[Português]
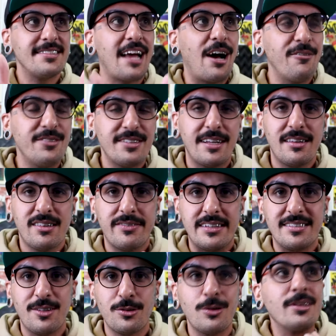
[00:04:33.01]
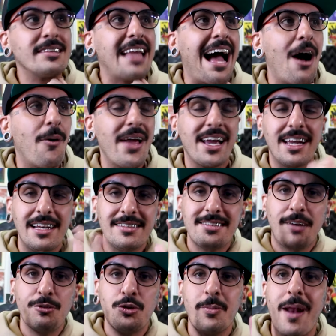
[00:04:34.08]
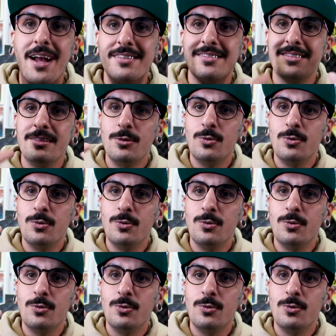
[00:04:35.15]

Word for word: salve, satisfação total, é aquele salve do Brasil.